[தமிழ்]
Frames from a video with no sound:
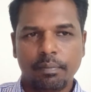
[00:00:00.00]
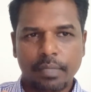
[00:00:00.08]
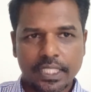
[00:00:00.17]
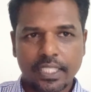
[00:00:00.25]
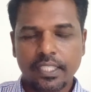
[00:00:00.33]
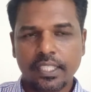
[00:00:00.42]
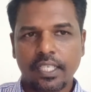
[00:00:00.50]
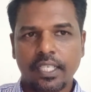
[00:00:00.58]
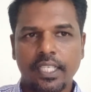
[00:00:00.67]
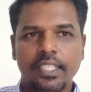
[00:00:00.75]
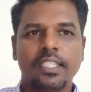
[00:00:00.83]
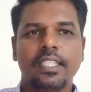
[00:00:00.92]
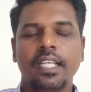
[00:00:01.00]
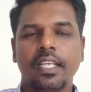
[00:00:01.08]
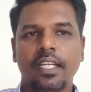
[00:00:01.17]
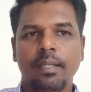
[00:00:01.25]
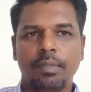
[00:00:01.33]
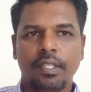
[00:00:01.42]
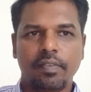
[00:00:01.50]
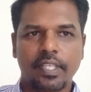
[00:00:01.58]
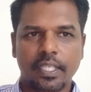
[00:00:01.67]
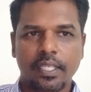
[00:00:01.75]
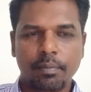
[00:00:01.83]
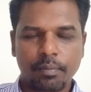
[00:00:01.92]
மெசஞ்சரில் இன்ஸ்டாகிராமில்
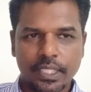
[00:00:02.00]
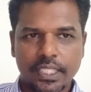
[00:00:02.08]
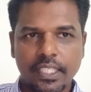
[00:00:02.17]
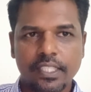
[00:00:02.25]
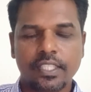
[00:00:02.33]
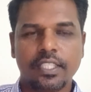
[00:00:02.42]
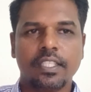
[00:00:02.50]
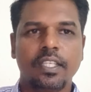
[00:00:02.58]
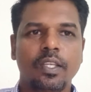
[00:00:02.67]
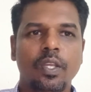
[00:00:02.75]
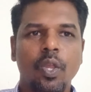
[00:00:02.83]
வர மெசேஜஸ்க்கு